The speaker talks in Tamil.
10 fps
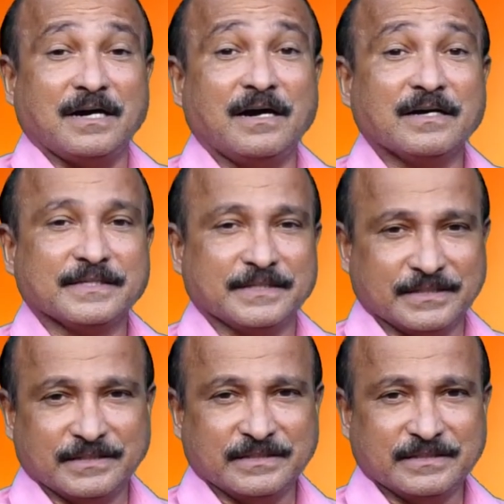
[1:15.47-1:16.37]
கார்
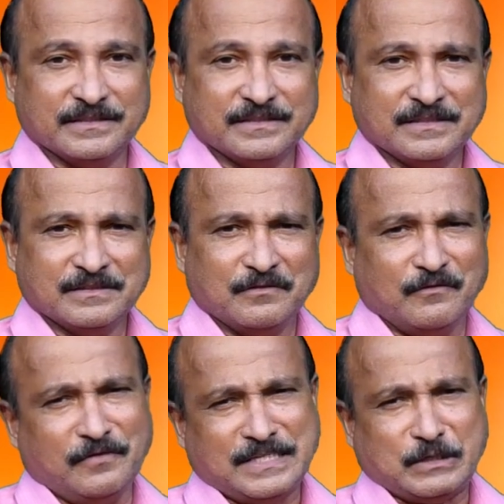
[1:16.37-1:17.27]
இருக்குது
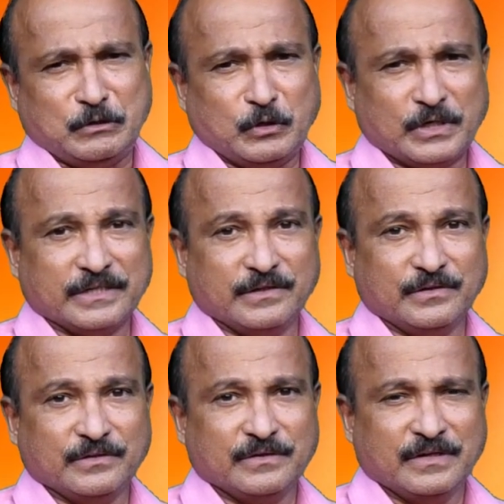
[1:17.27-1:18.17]
வசதி
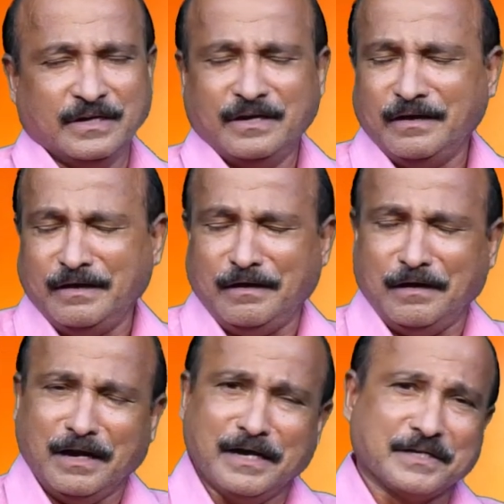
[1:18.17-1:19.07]
இருக்குது
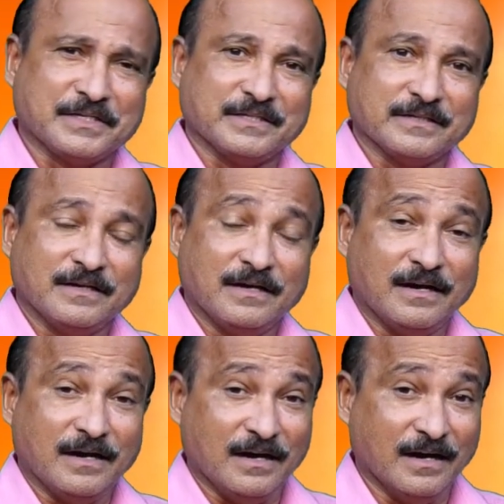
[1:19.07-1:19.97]
எல்லாம் இருக்குது
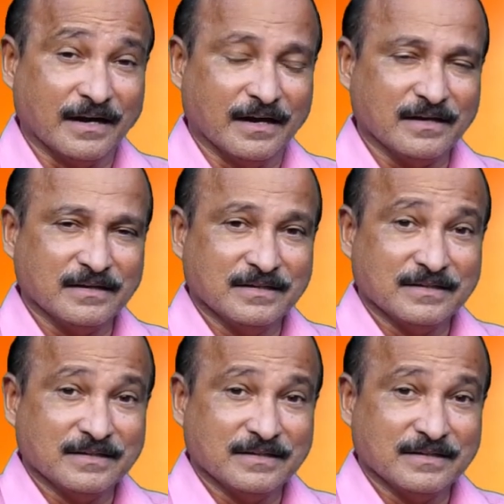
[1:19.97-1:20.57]
ஆனால்